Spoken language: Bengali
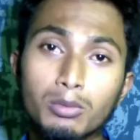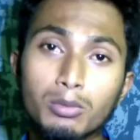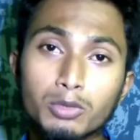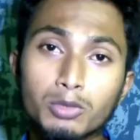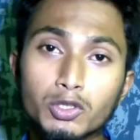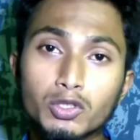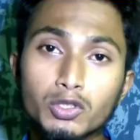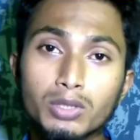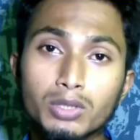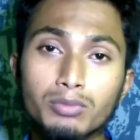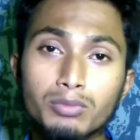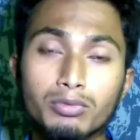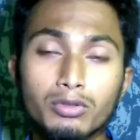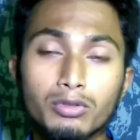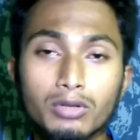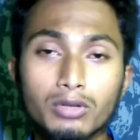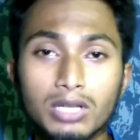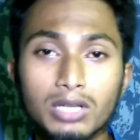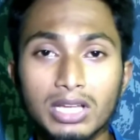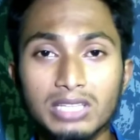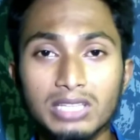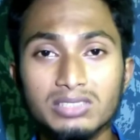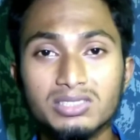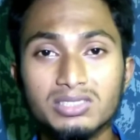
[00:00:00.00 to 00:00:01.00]
অবশ্যই ফুল
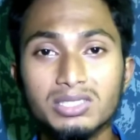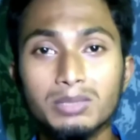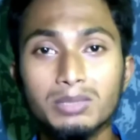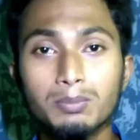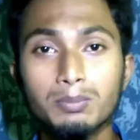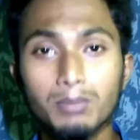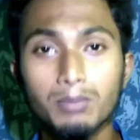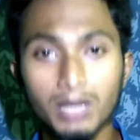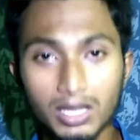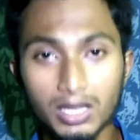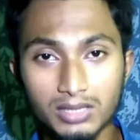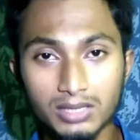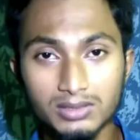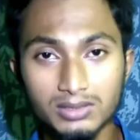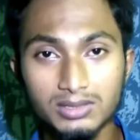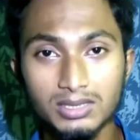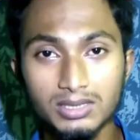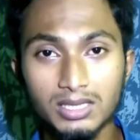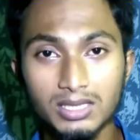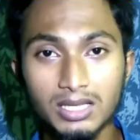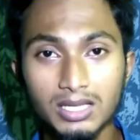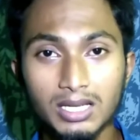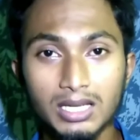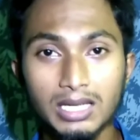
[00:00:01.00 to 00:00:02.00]
এইচডি প্লাস
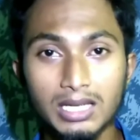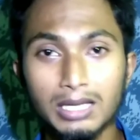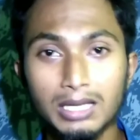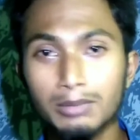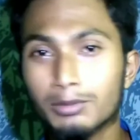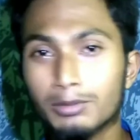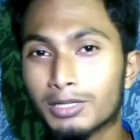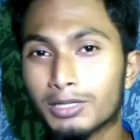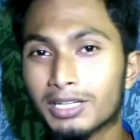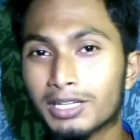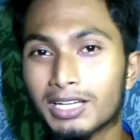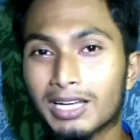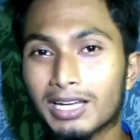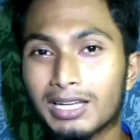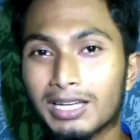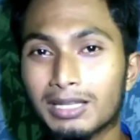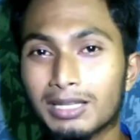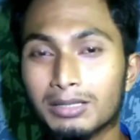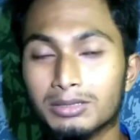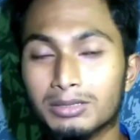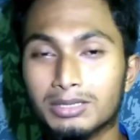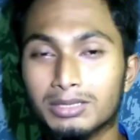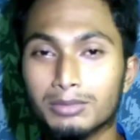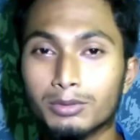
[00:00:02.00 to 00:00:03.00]
এবং এখানে
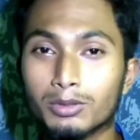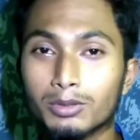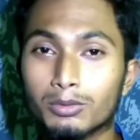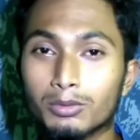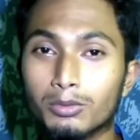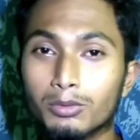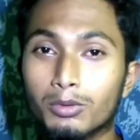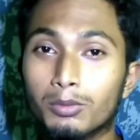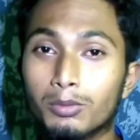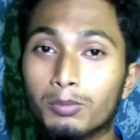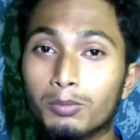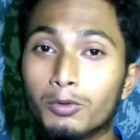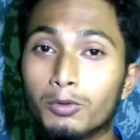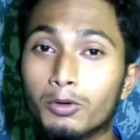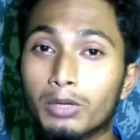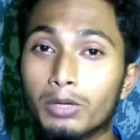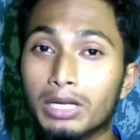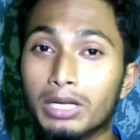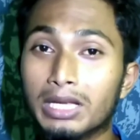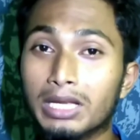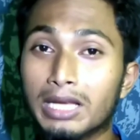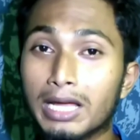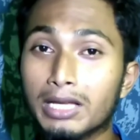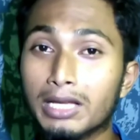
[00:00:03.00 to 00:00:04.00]
যেমন ওপো
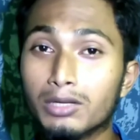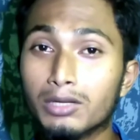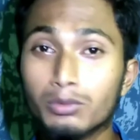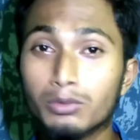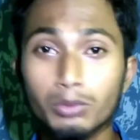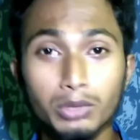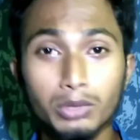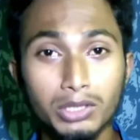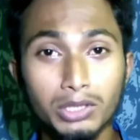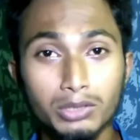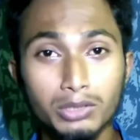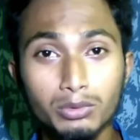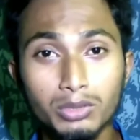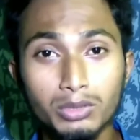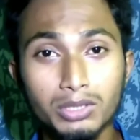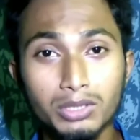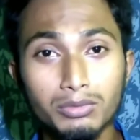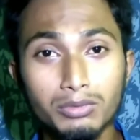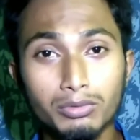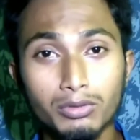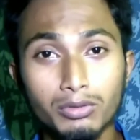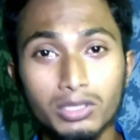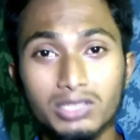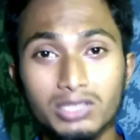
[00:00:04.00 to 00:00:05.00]
এ নাইন টোয়েন্টি টোয়েন্টি
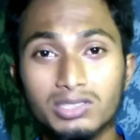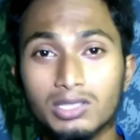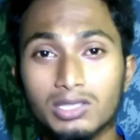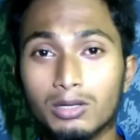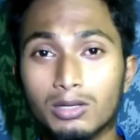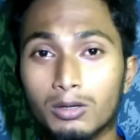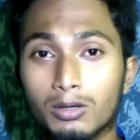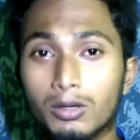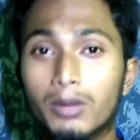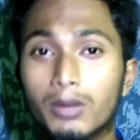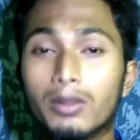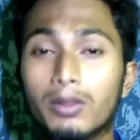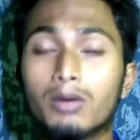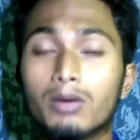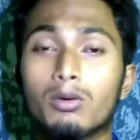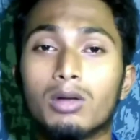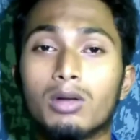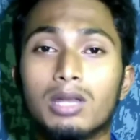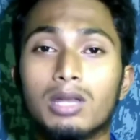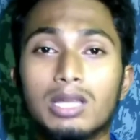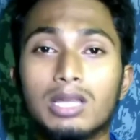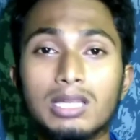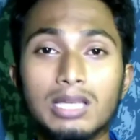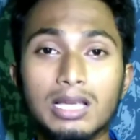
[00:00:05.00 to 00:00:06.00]
ফোনে ছিল
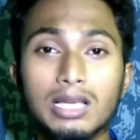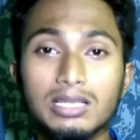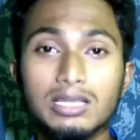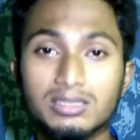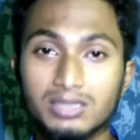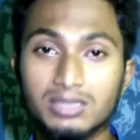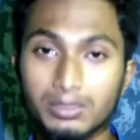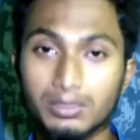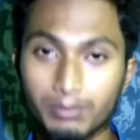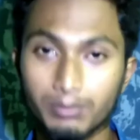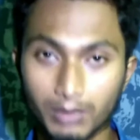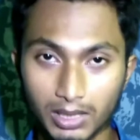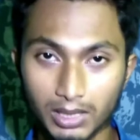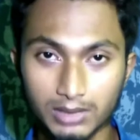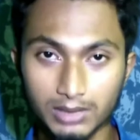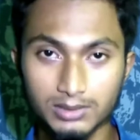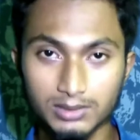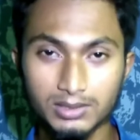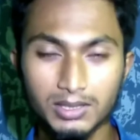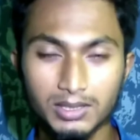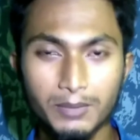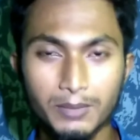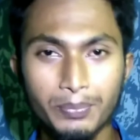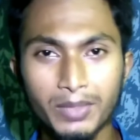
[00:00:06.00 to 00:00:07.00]
অনলি এইচডি প্লাস
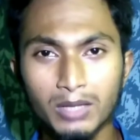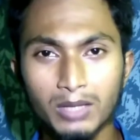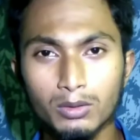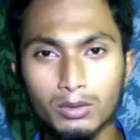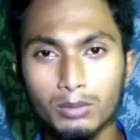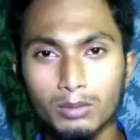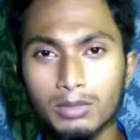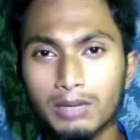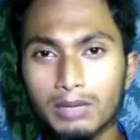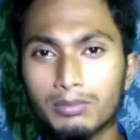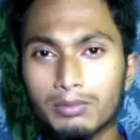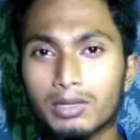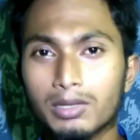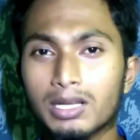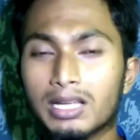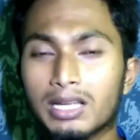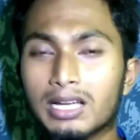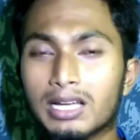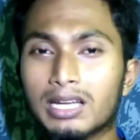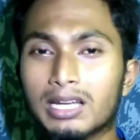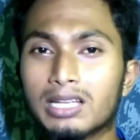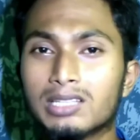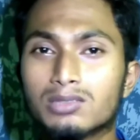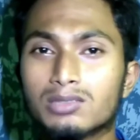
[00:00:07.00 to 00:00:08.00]
তবে আপনারা
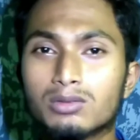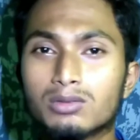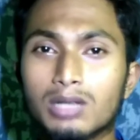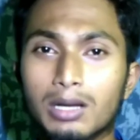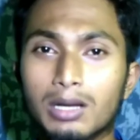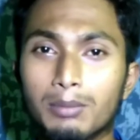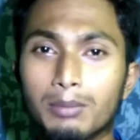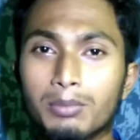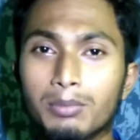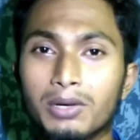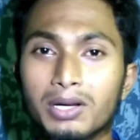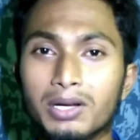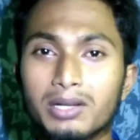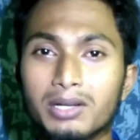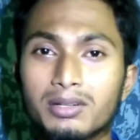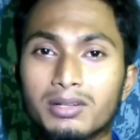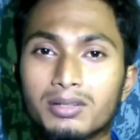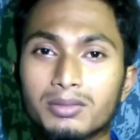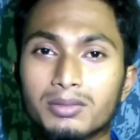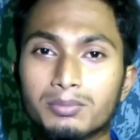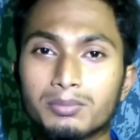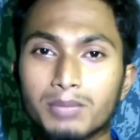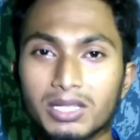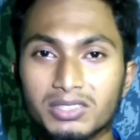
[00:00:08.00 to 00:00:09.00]
এখানে কিছু আপগ্রেড
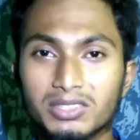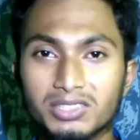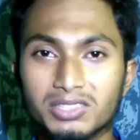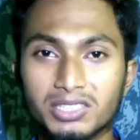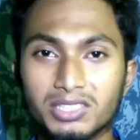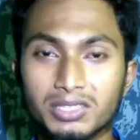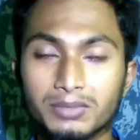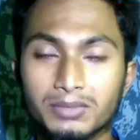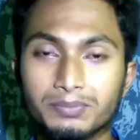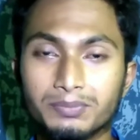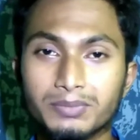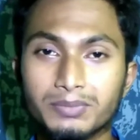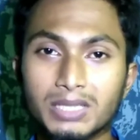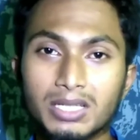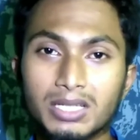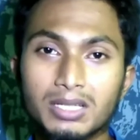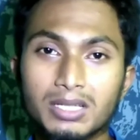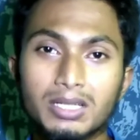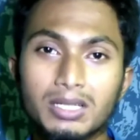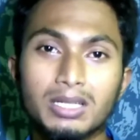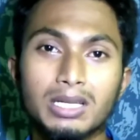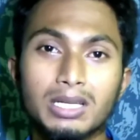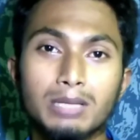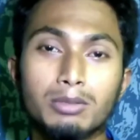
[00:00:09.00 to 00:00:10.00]
পাচ্ছেন
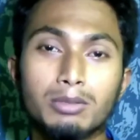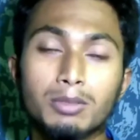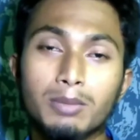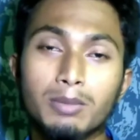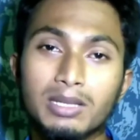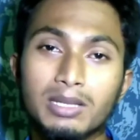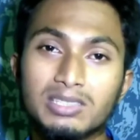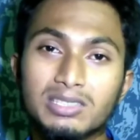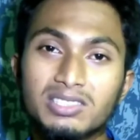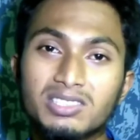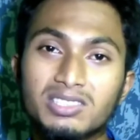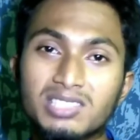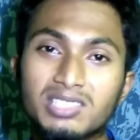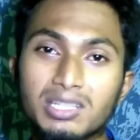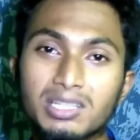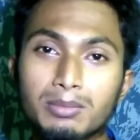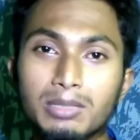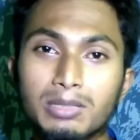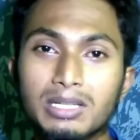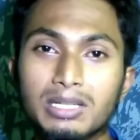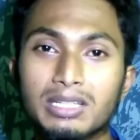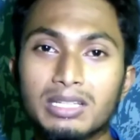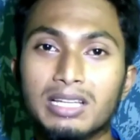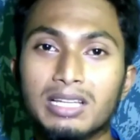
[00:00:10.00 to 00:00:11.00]
এবং বাজেট
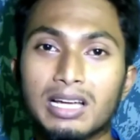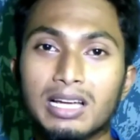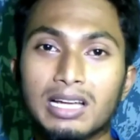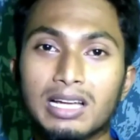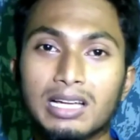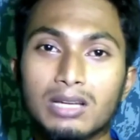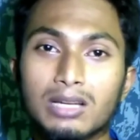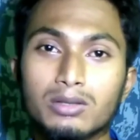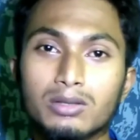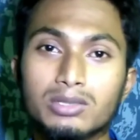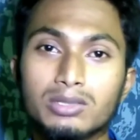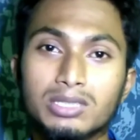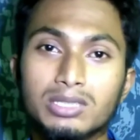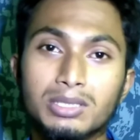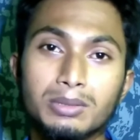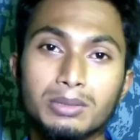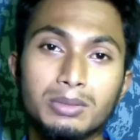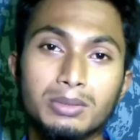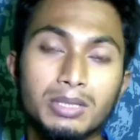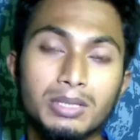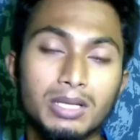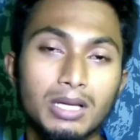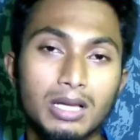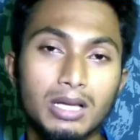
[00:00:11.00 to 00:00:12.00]
সেগমেন্টে দেখা গেল যে
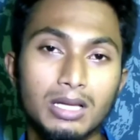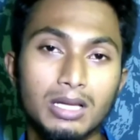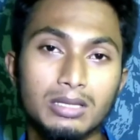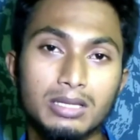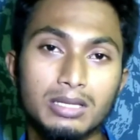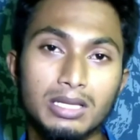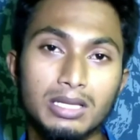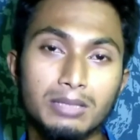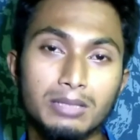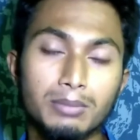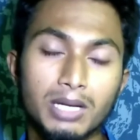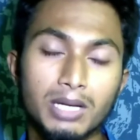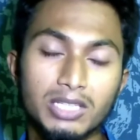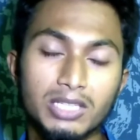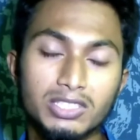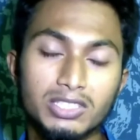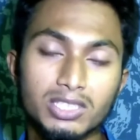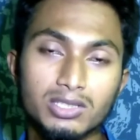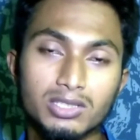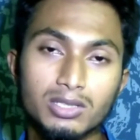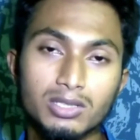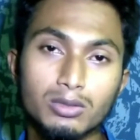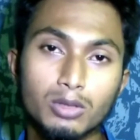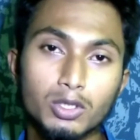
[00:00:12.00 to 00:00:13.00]
বাইশ
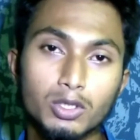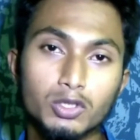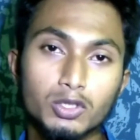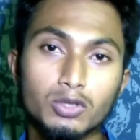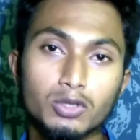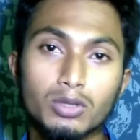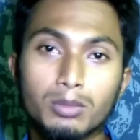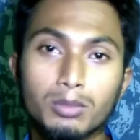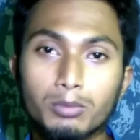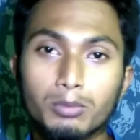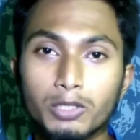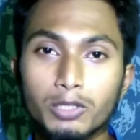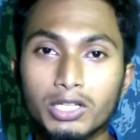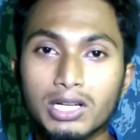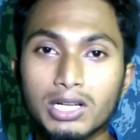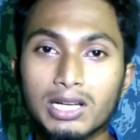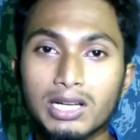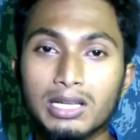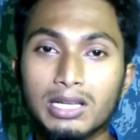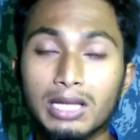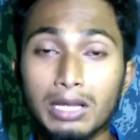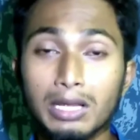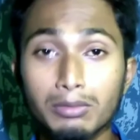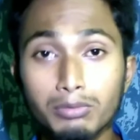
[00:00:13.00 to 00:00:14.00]
হাজার নয়শো নব্বই
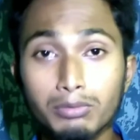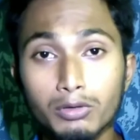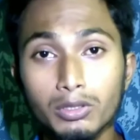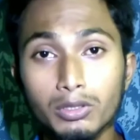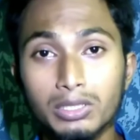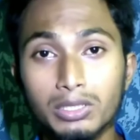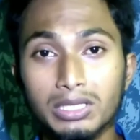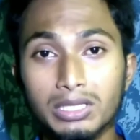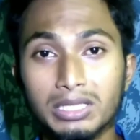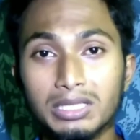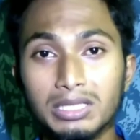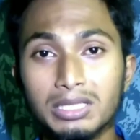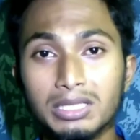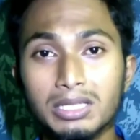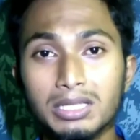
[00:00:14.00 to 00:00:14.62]
টাকায় এই ফোনটি